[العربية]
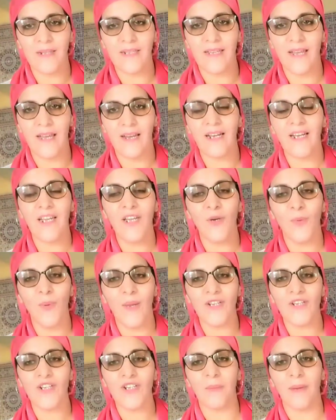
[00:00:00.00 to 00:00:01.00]
ديالك
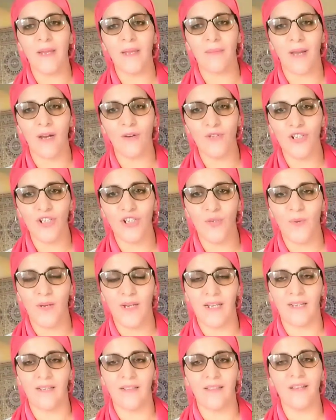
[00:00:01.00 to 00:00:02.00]
حوايجك ما يبقاوش يجيو
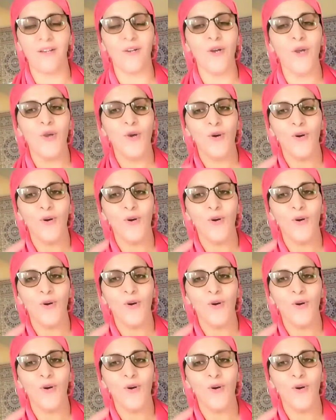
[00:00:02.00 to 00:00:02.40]
على قدك